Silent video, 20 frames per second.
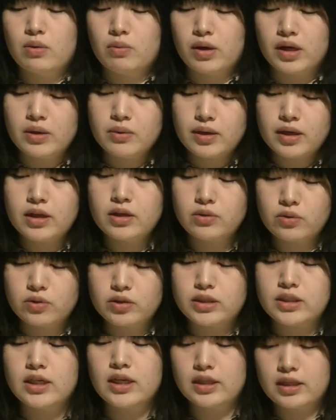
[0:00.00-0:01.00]
我々
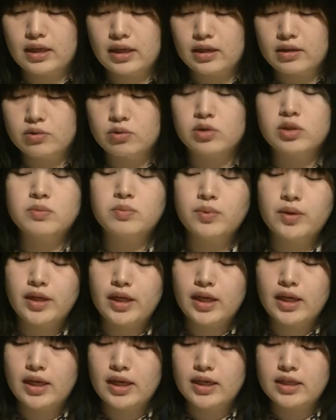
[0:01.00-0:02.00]
の知らない
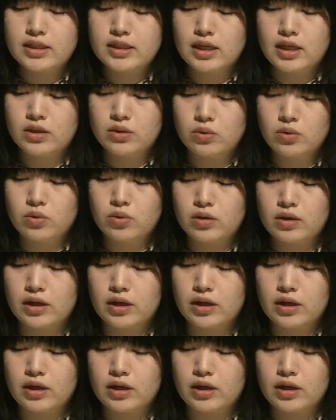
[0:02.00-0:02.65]
コスプレイヤーさんの